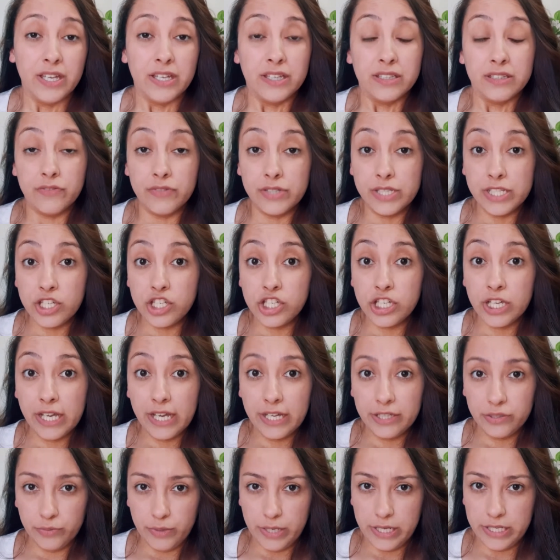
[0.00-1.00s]
De você
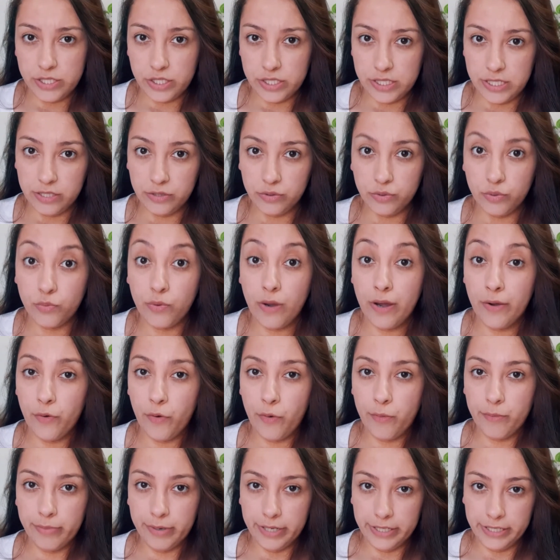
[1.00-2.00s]
chegar num recinto com um
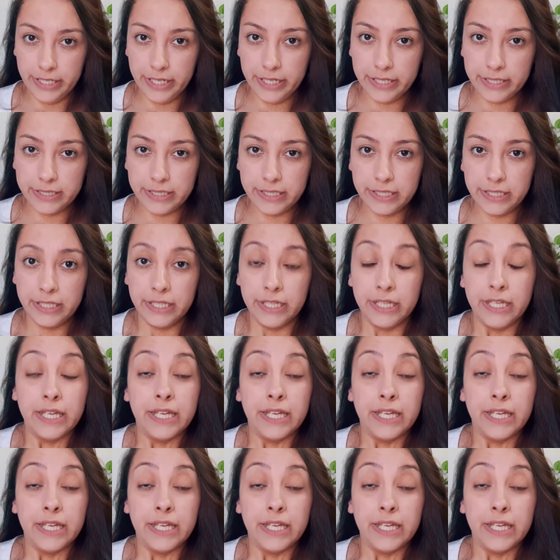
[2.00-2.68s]
acompanhante